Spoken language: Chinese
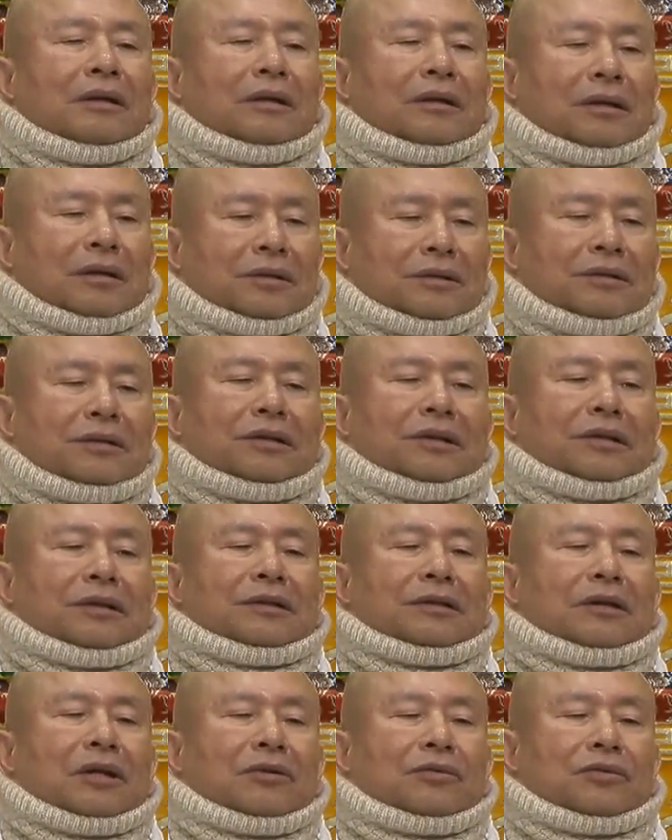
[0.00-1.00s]
而且
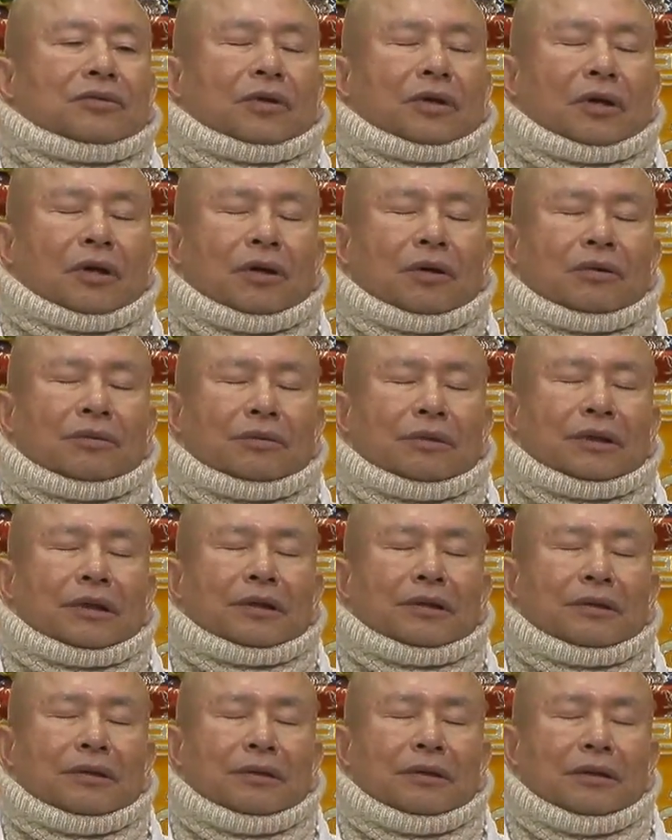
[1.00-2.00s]
到最后呢，
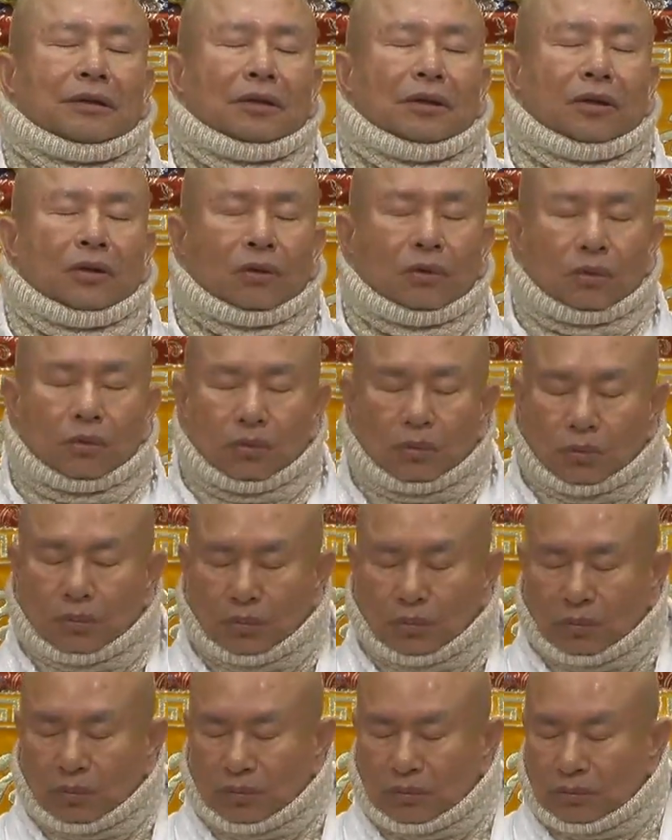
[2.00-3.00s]

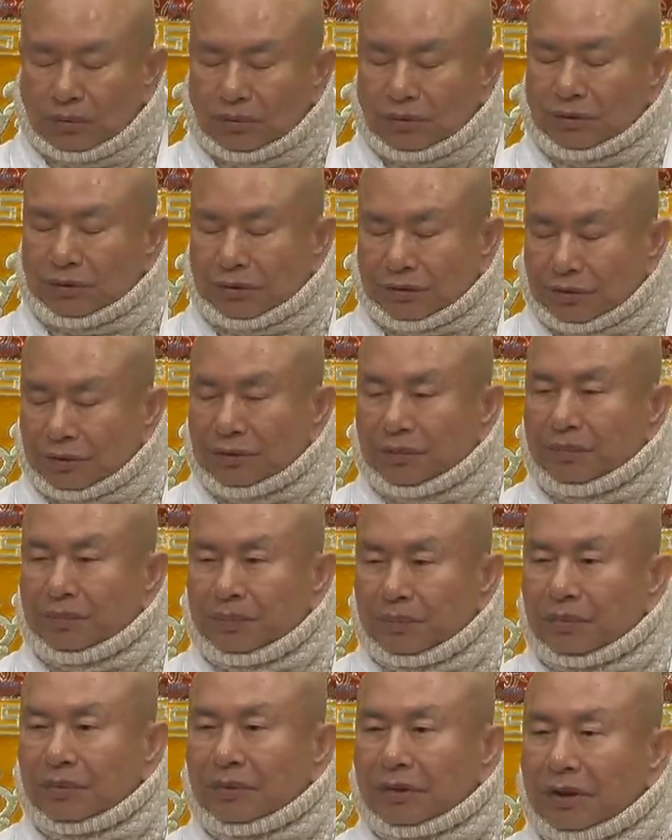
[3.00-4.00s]
无时
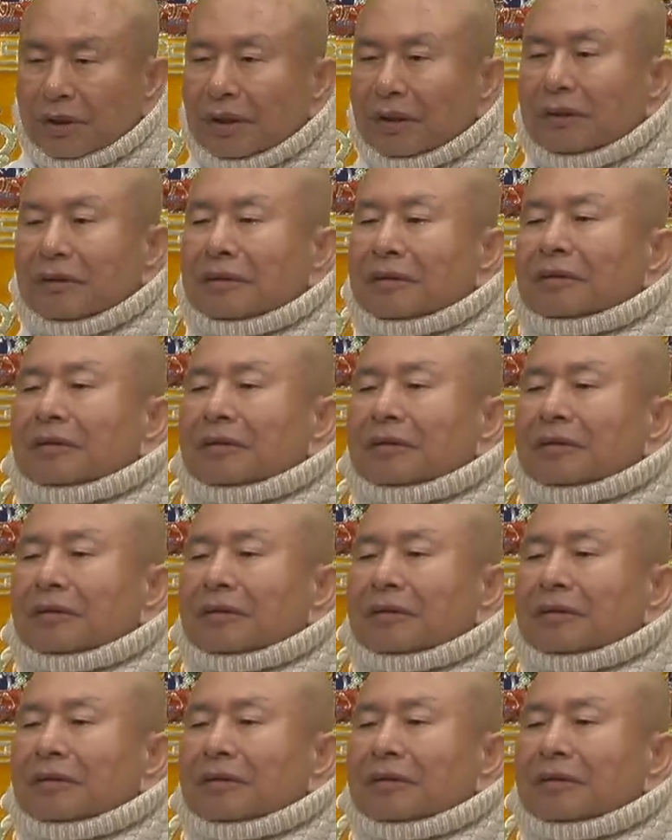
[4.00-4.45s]
不刻。